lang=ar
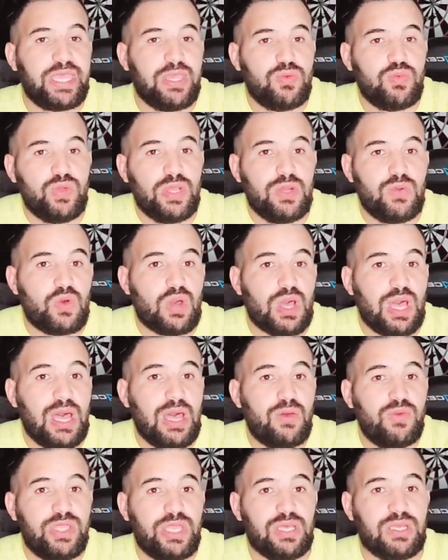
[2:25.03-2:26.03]
والو
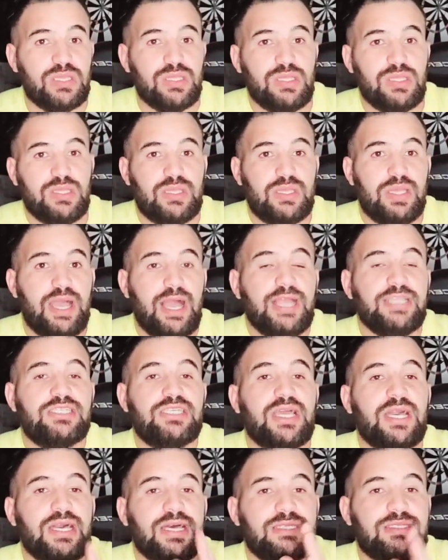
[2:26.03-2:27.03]
خاويه عشا
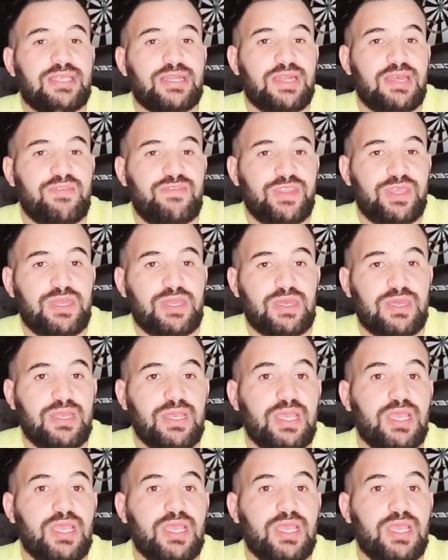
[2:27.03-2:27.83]
خاسر لا فينال